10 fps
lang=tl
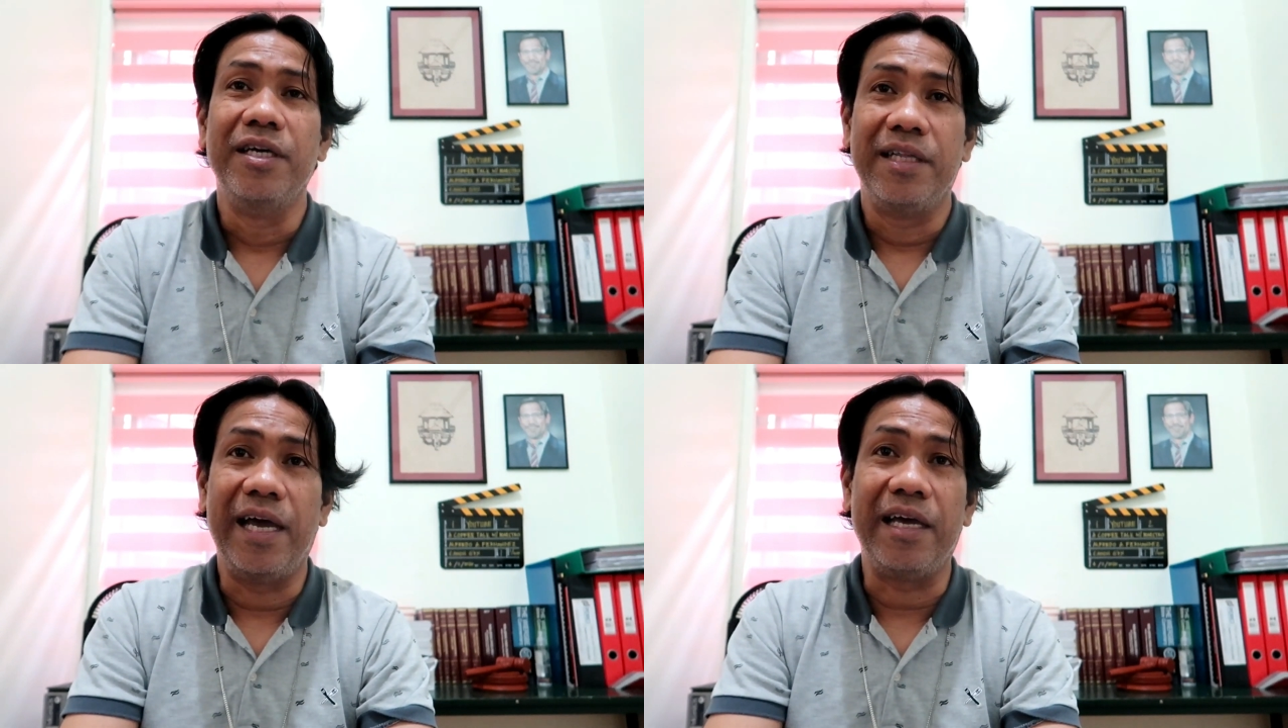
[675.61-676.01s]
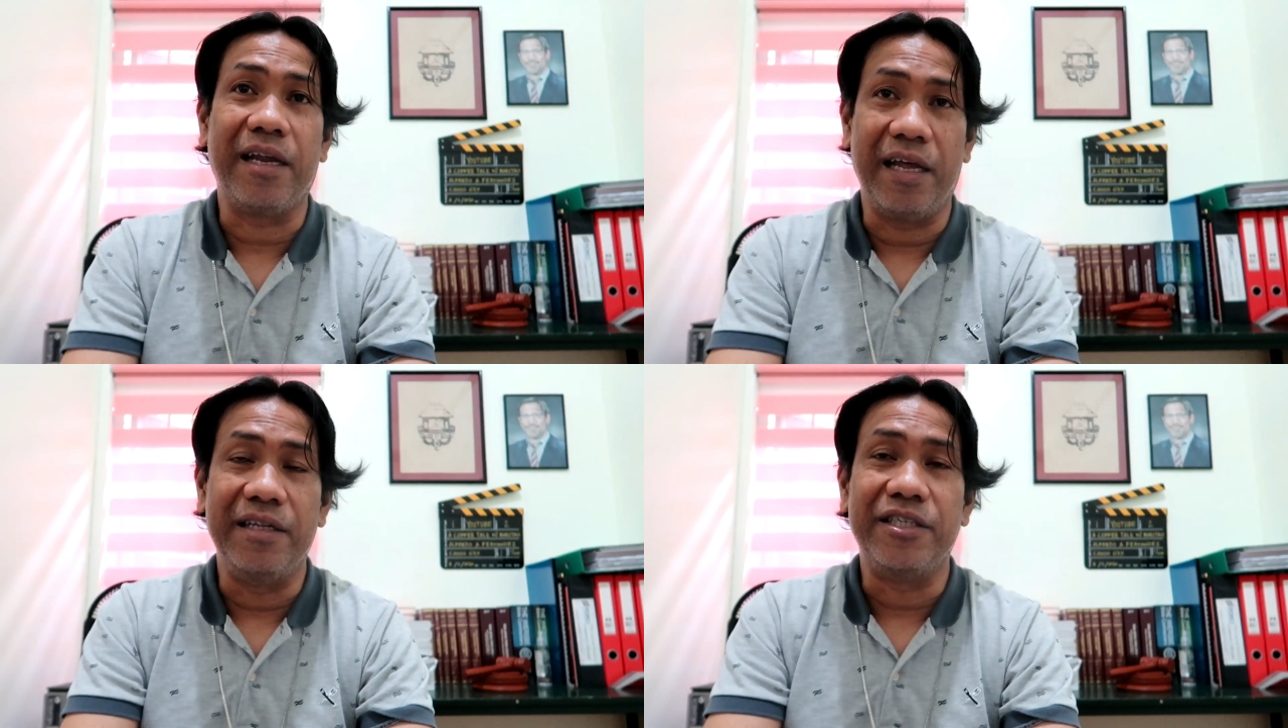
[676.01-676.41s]
na
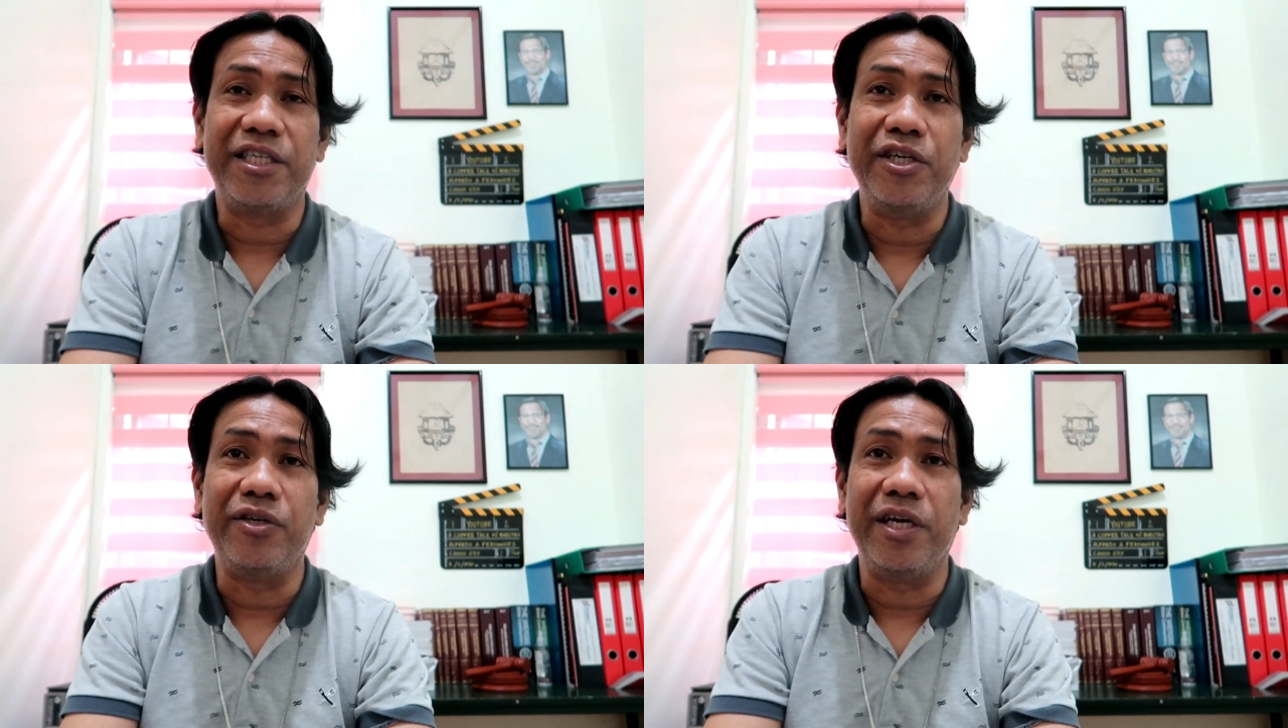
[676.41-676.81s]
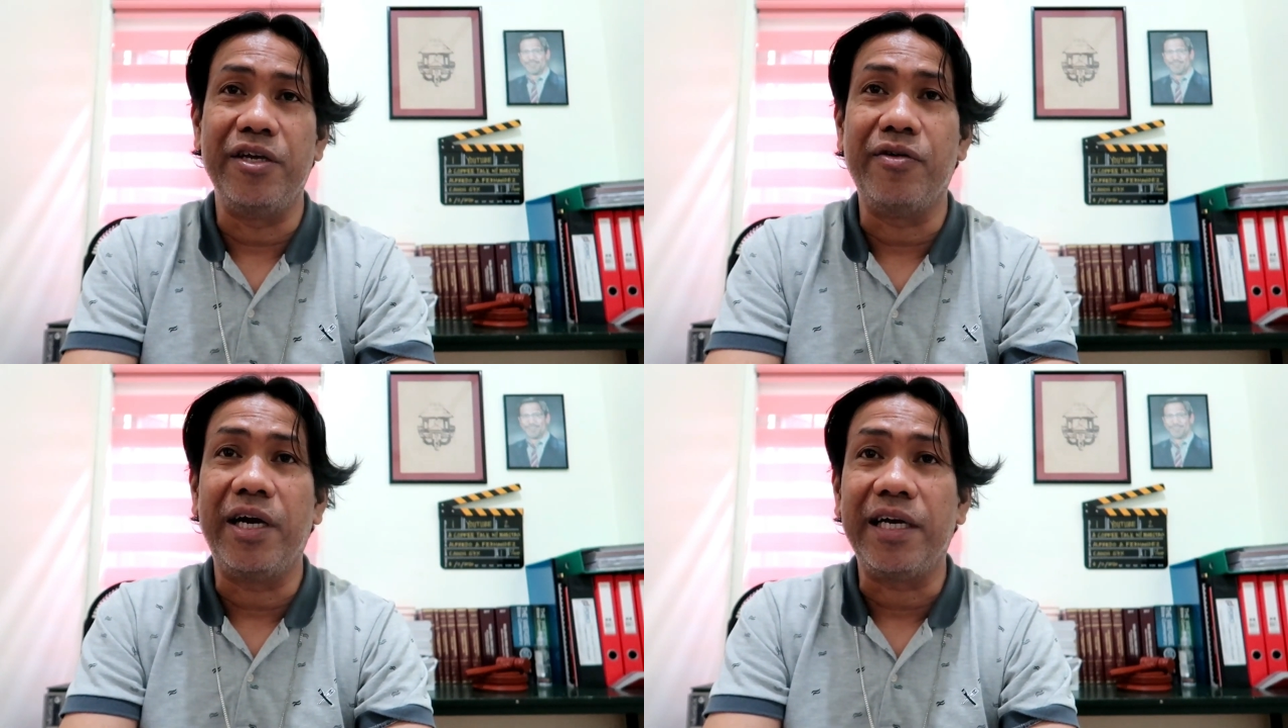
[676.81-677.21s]
i-render sa iyo ng
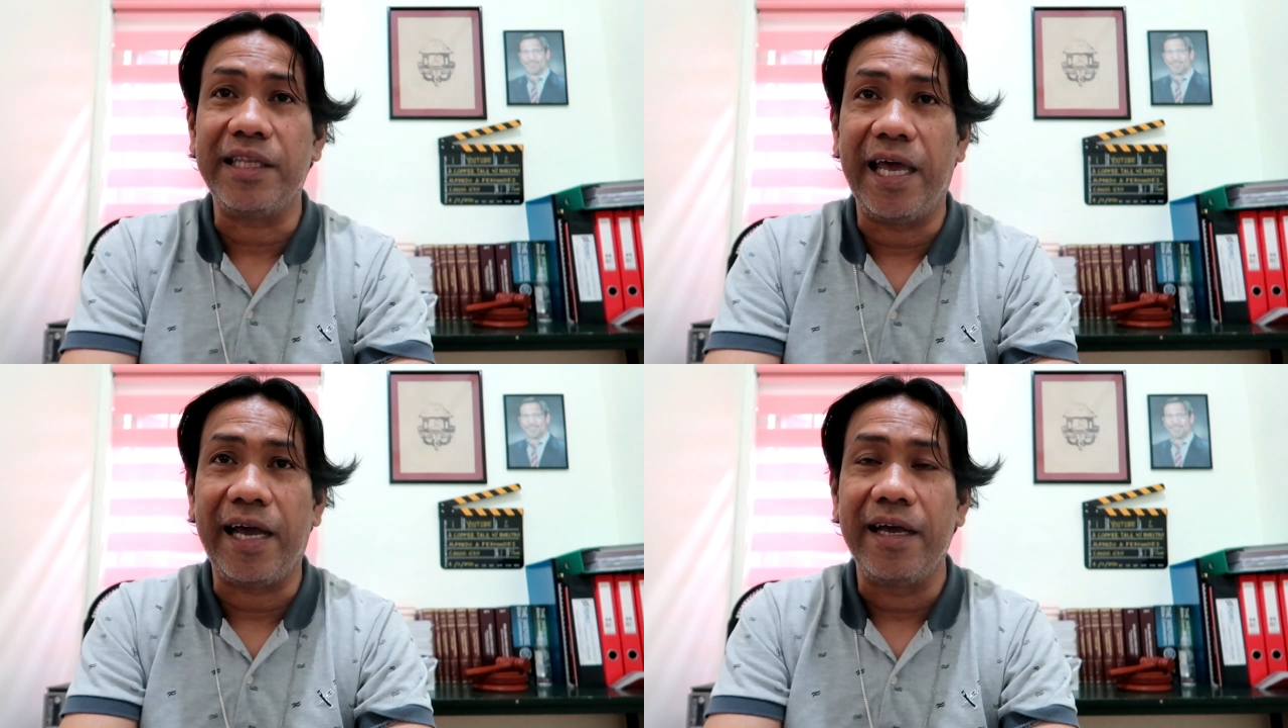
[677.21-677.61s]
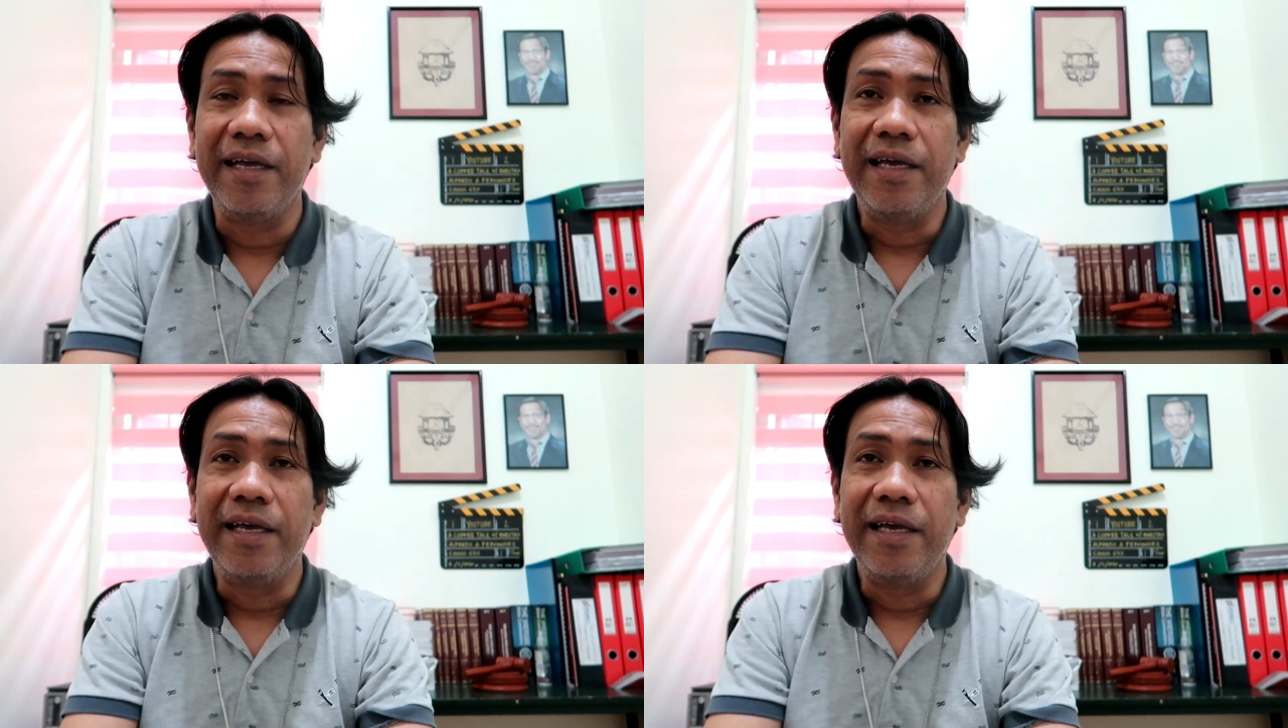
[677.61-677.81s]
iyong architect